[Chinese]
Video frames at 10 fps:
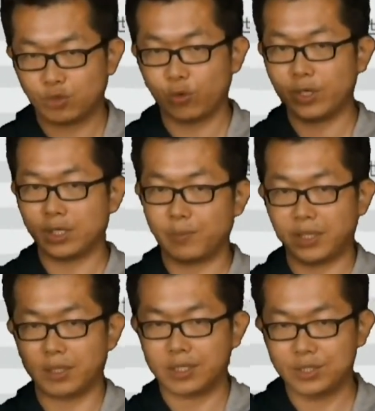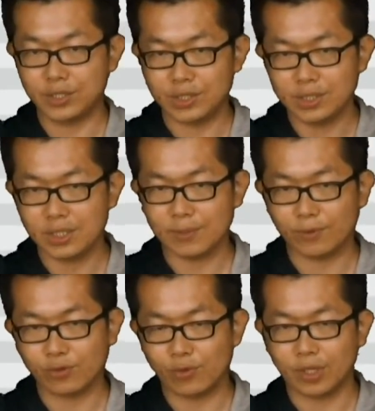多一个变四十亿这
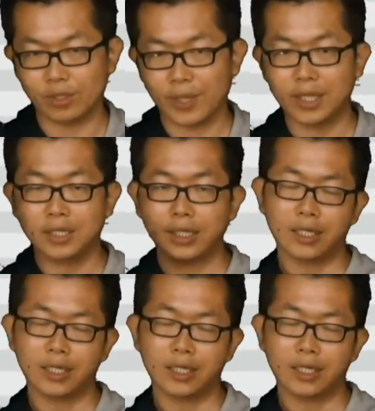么多哎，对不对？